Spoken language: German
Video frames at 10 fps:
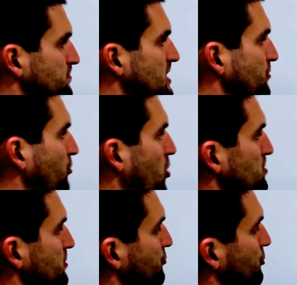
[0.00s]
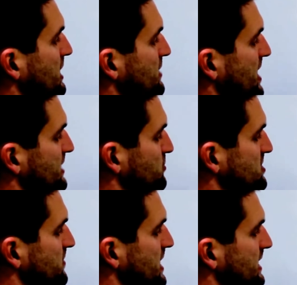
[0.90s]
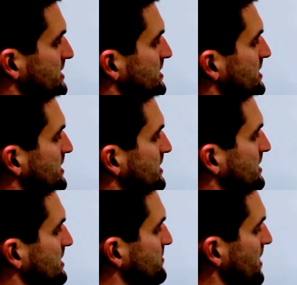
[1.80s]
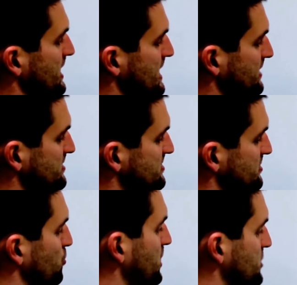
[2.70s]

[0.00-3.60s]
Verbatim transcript: die Formeln für den Erwartungswert, die Varianz oder